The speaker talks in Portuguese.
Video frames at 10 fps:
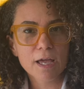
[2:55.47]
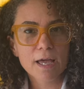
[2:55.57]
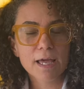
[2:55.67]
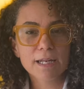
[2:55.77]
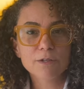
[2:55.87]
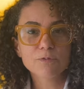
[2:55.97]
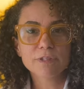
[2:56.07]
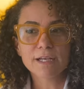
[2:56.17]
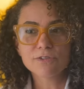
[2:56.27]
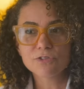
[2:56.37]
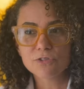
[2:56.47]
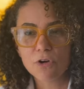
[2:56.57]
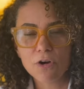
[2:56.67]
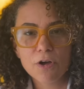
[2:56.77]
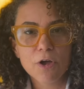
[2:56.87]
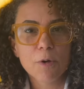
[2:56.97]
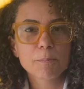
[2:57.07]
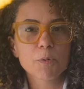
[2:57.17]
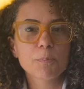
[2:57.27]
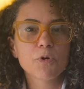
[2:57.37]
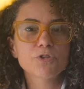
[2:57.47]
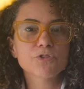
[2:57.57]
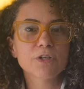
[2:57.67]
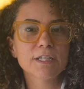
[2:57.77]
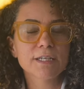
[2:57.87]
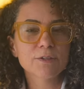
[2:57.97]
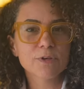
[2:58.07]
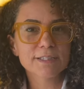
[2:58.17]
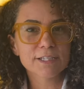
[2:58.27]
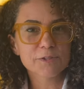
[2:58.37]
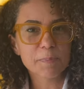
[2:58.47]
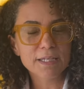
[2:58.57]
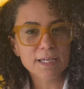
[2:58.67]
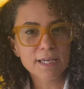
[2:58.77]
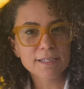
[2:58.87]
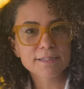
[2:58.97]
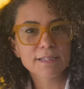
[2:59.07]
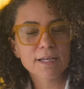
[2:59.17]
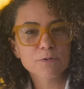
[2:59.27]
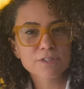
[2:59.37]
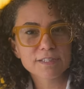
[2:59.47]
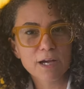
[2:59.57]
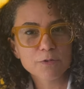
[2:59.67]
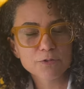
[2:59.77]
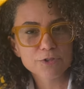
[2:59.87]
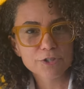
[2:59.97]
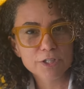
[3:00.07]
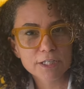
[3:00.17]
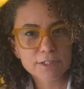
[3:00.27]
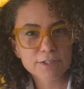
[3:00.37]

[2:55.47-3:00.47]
ela não está só proporcionando essa experiência, né, o sound X,